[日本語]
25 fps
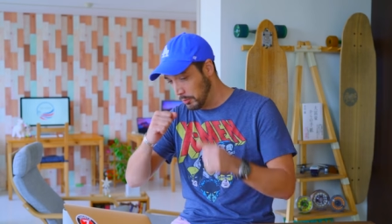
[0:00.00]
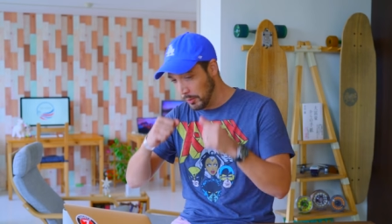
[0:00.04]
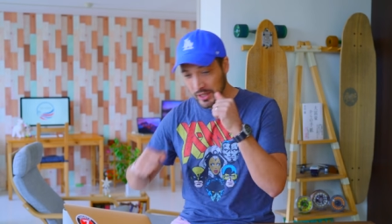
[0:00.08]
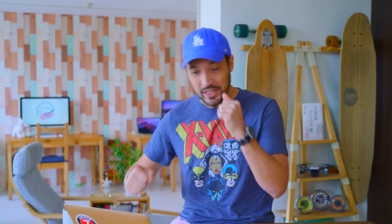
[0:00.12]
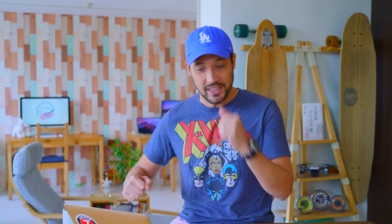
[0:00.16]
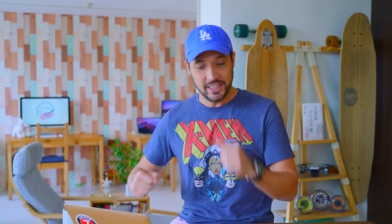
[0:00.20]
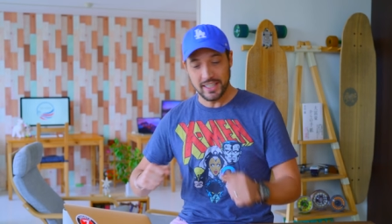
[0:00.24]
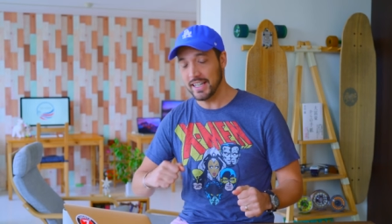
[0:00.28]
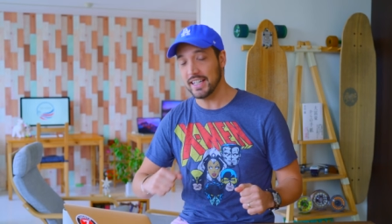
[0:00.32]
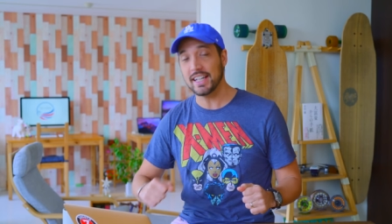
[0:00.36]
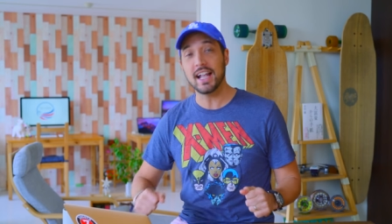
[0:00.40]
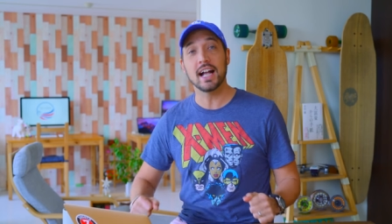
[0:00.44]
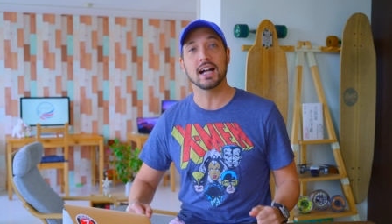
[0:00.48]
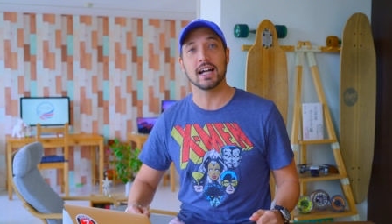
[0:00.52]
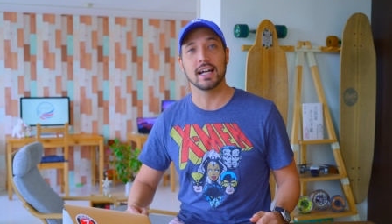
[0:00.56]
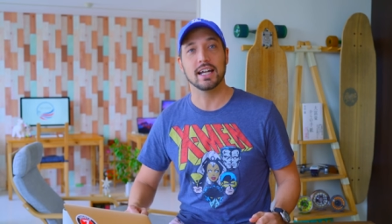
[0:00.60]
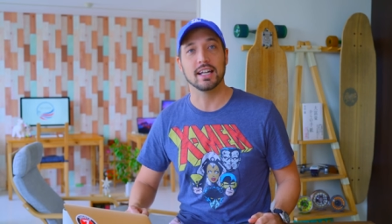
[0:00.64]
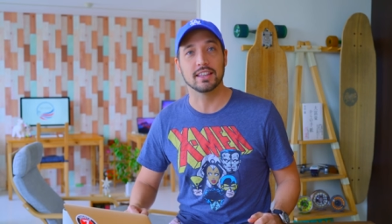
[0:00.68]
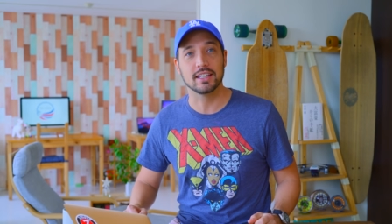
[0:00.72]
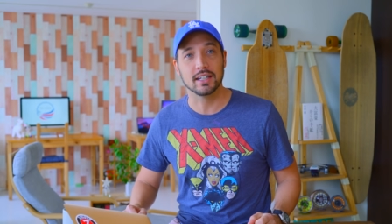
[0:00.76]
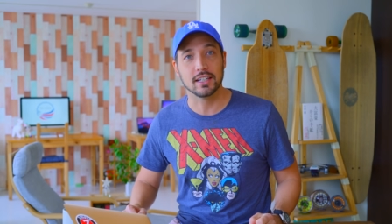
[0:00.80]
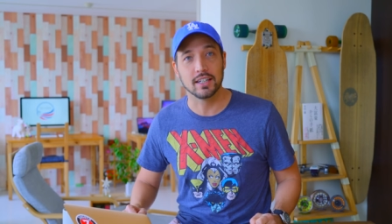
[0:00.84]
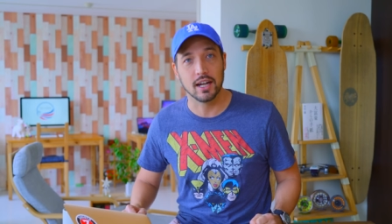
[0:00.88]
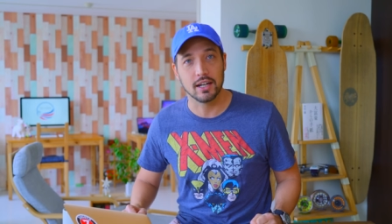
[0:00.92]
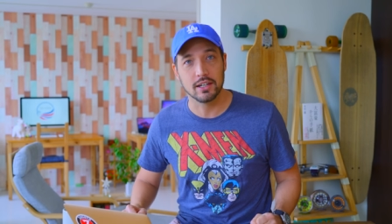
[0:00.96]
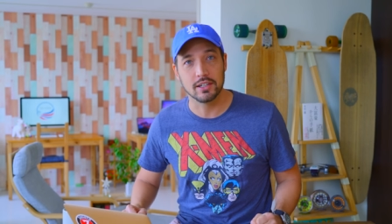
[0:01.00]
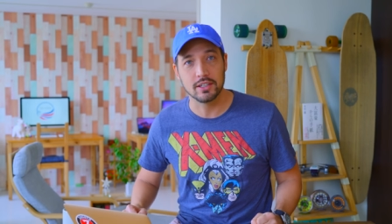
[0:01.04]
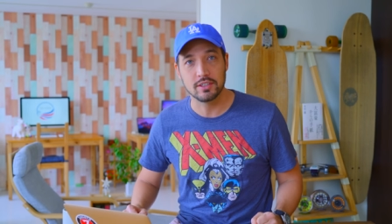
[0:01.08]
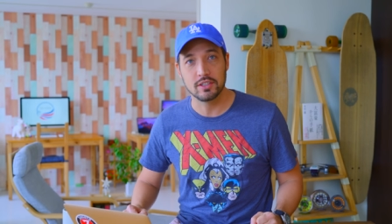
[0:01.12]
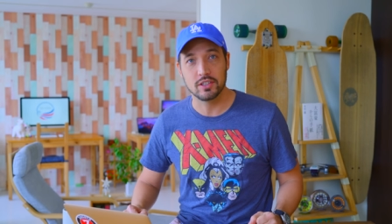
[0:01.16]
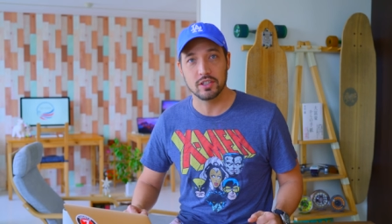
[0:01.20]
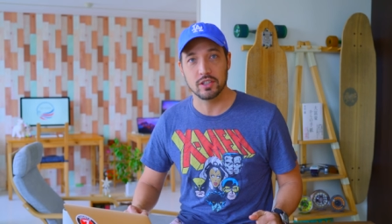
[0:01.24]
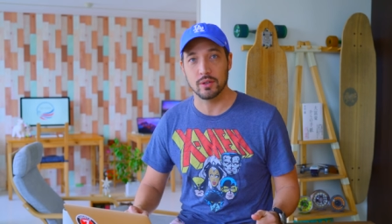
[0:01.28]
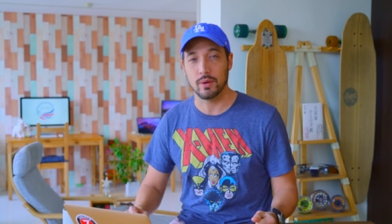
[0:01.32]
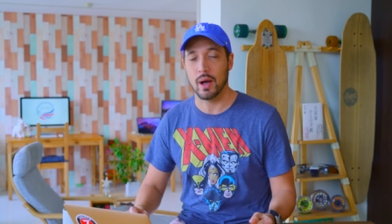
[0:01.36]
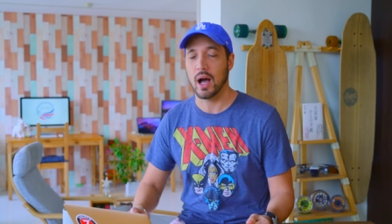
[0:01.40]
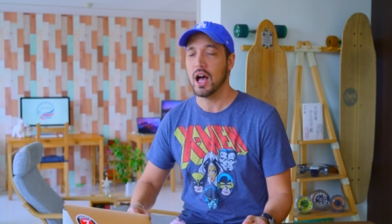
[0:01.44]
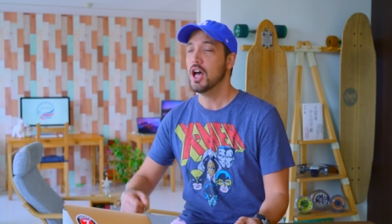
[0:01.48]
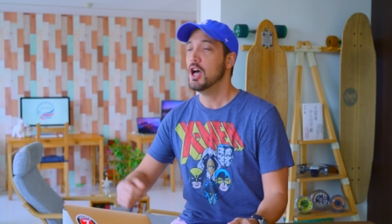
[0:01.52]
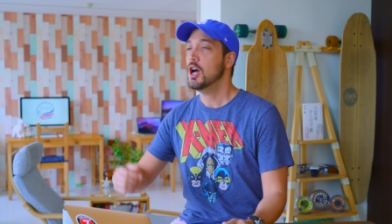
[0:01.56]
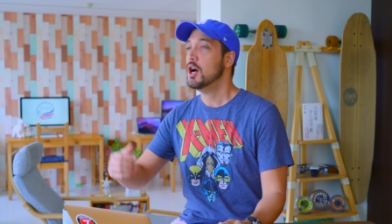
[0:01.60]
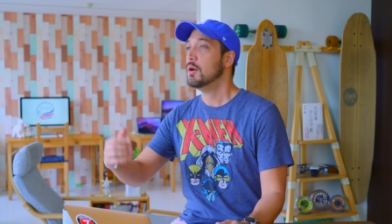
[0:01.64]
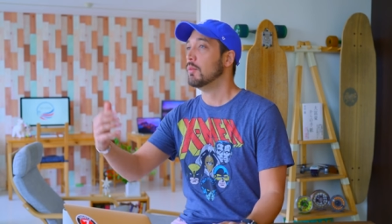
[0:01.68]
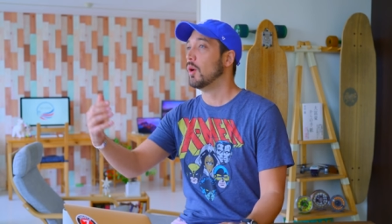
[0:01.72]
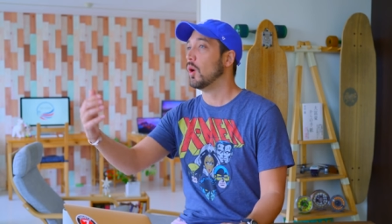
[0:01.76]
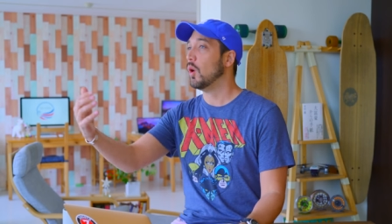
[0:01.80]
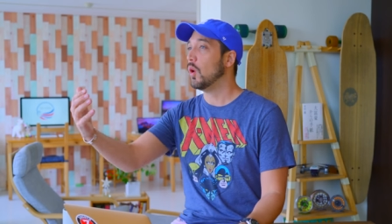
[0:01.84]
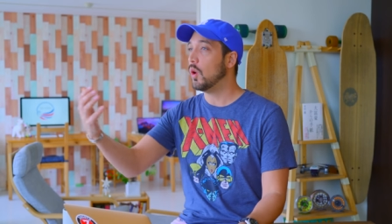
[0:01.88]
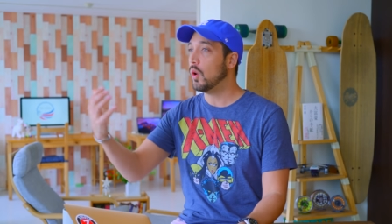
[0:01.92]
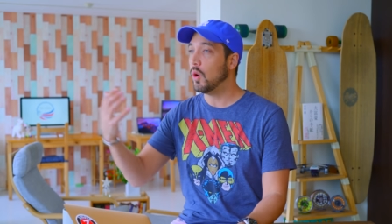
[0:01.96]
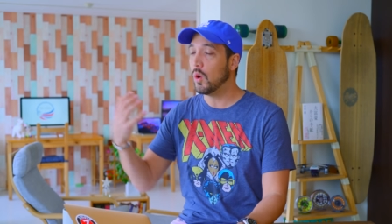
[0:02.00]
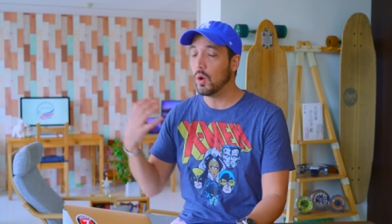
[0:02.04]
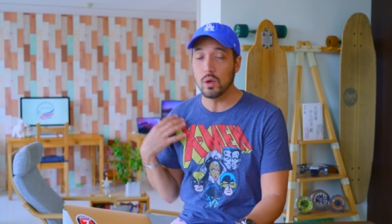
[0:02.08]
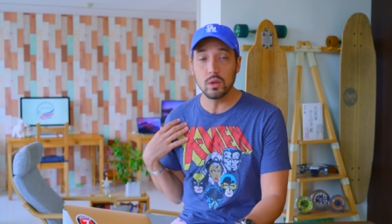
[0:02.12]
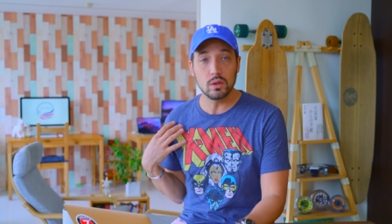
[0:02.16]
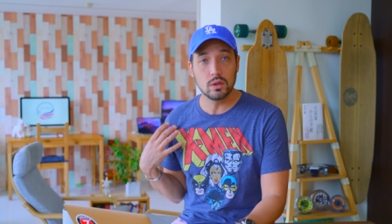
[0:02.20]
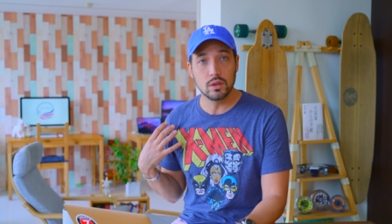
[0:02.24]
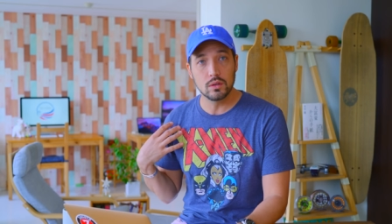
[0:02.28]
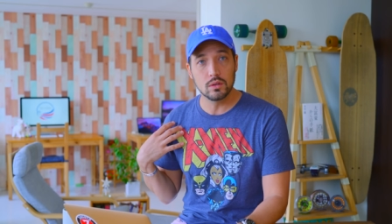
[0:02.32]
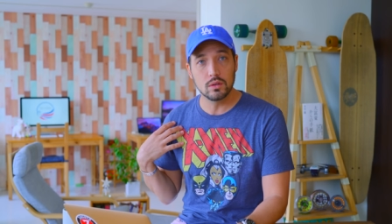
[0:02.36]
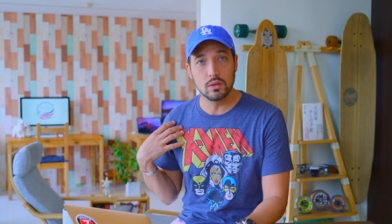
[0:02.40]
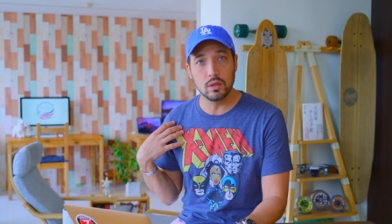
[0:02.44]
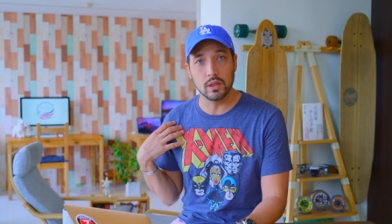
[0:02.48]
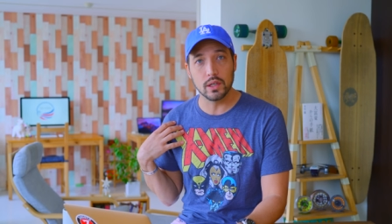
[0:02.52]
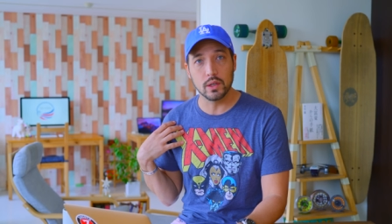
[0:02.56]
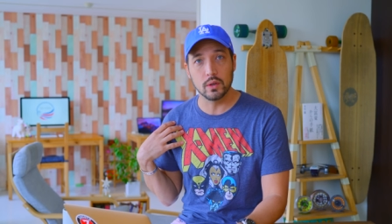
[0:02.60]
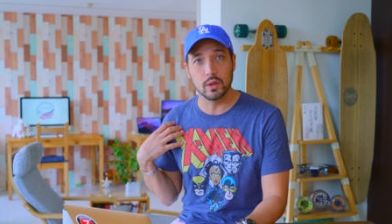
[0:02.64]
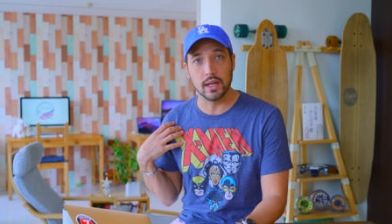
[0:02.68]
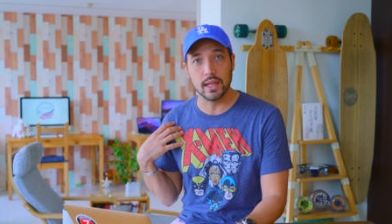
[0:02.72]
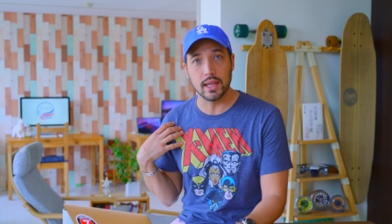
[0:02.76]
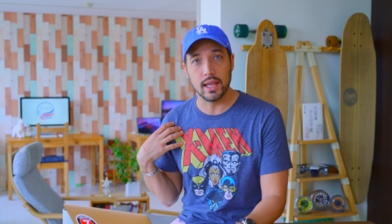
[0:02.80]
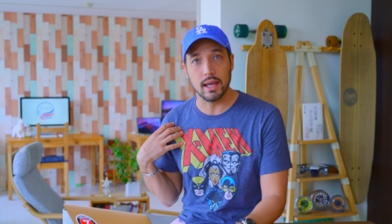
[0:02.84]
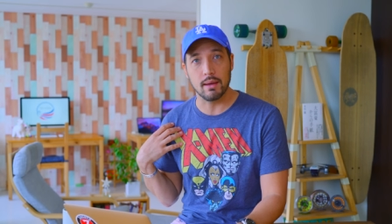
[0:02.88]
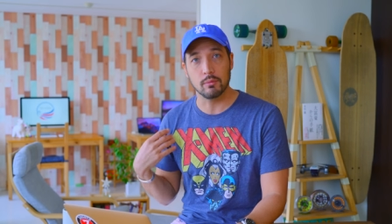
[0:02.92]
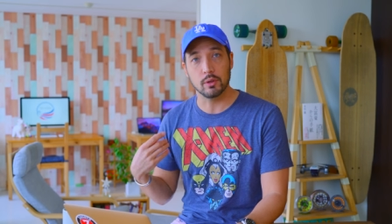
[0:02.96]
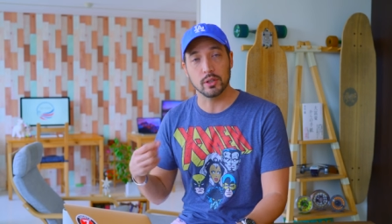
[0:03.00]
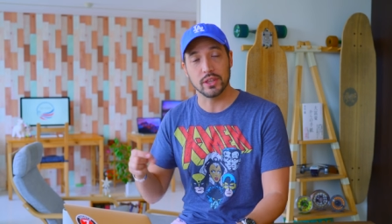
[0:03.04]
う思いっきりなんかやってくれるっていうのは、もう本当に俺ね、